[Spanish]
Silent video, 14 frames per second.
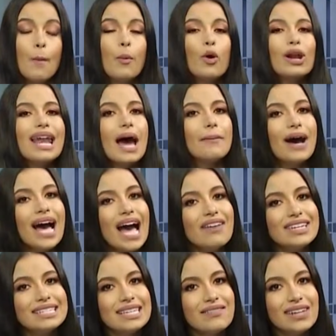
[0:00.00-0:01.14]
por la baja
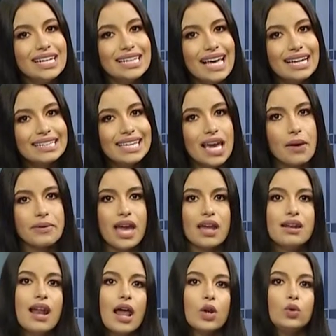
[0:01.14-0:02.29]
visibilidad que había en
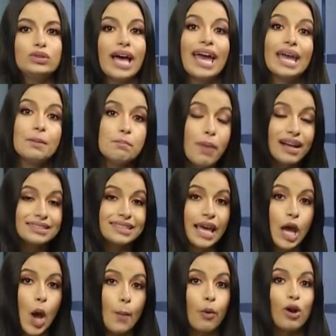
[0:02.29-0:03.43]
la ruta, en parte
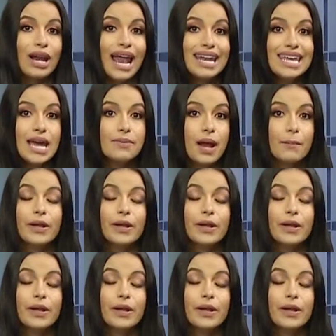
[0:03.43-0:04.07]
por la niebla,